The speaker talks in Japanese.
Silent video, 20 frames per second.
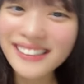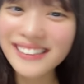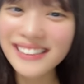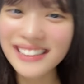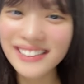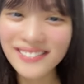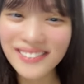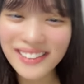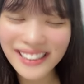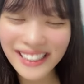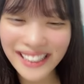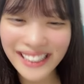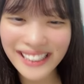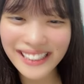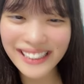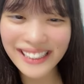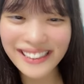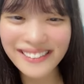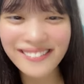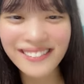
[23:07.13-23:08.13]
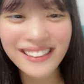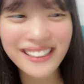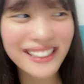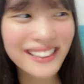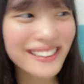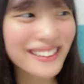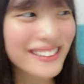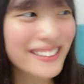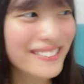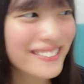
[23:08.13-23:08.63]
しみたれてる分
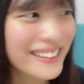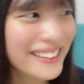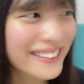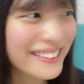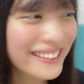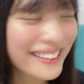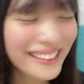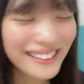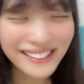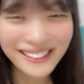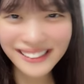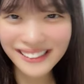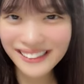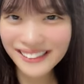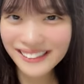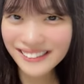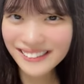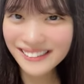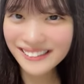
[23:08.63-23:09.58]
かる人おらんのかな